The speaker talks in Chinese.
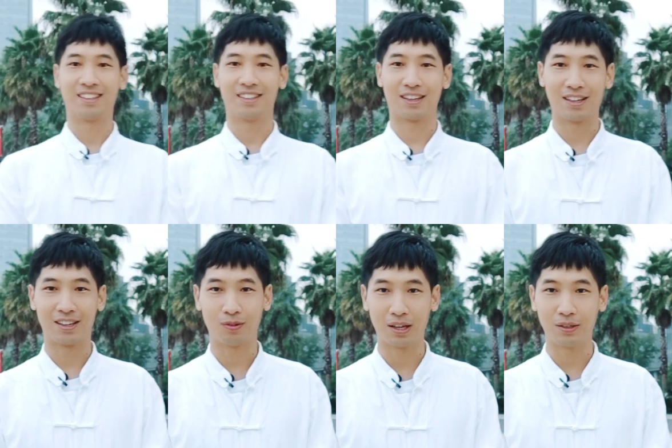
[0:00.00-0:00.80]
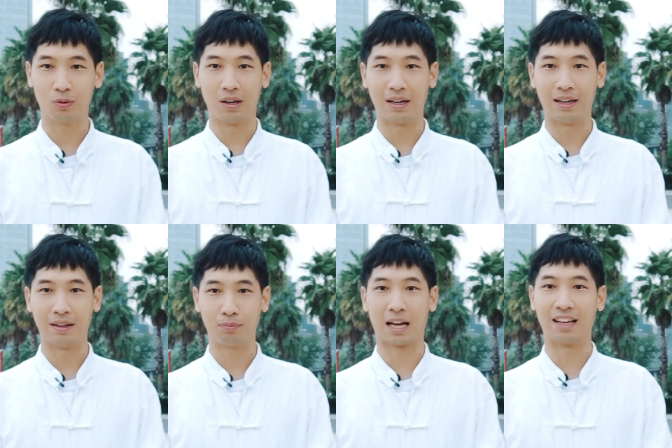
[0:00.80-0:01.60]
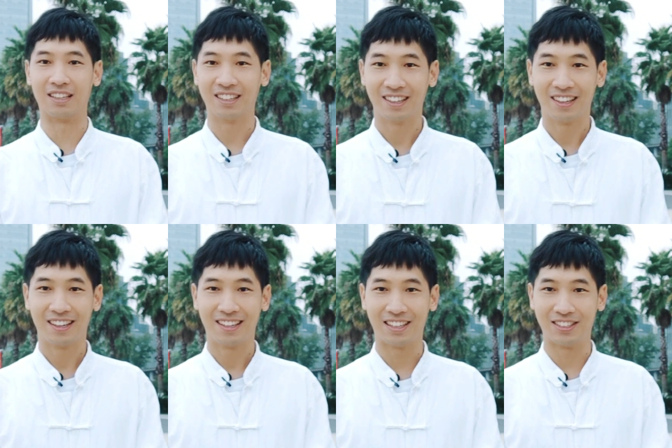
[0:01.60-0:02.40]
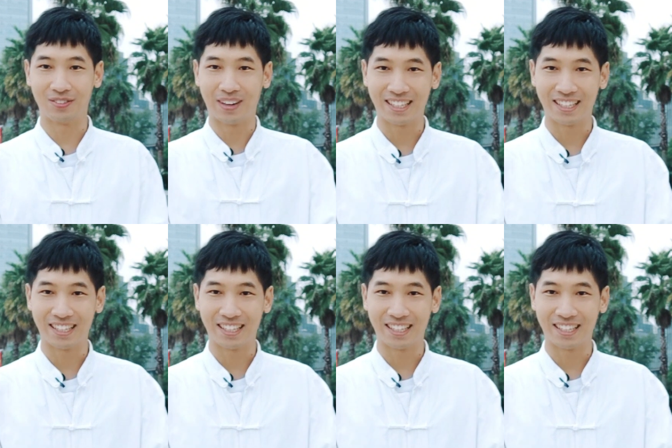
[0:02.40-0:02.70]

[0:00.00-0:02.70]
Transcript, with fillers: 呃，万一我不打呢？那你怎么办